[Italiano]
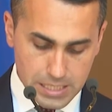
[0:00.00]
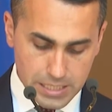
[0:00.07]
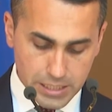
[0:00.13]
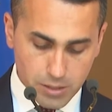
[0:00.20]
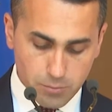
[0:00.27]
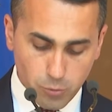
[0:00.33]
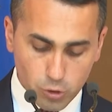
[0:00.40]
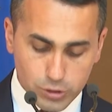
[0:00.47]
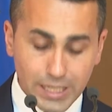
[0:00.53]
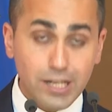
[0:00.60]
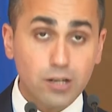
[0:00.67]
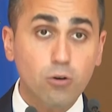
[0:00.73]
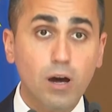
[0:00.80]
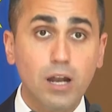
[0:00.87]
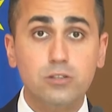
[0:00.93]
il
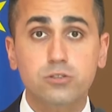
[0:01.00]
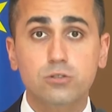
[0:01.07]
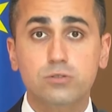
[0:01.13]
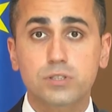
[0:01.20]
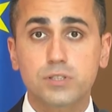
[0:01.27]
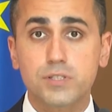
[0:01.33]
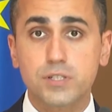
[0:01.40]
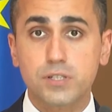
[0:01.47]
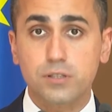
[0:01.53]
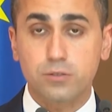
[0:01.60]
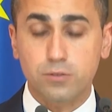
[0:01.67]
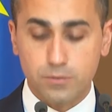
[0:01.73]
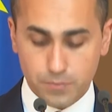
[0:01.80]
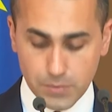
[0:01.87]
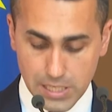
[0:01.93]
modello alto-tesino